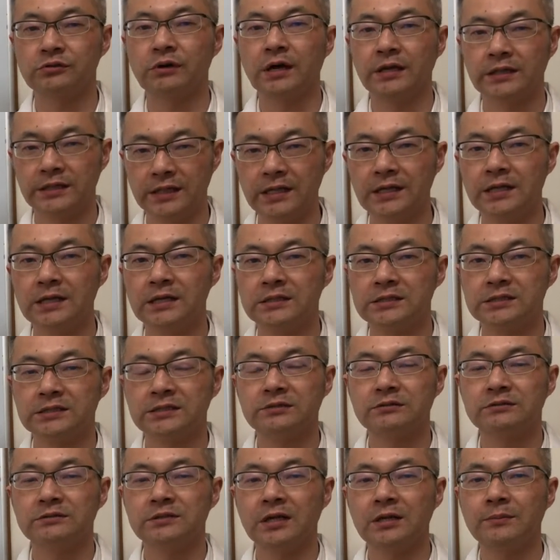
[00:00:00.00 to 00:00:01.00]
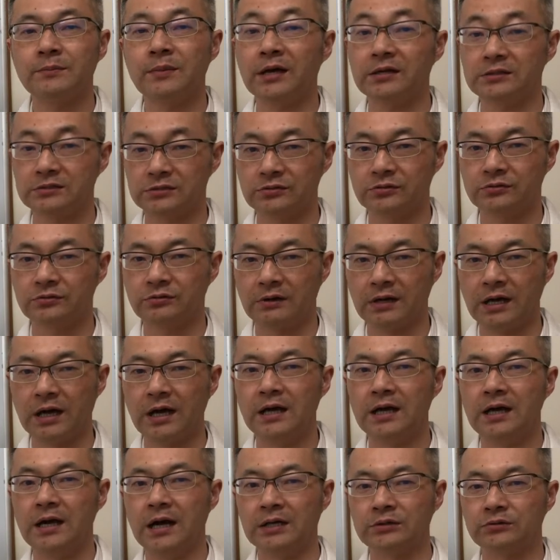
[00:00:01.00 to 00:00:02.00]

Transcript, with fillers: とかね子宮内膜症とか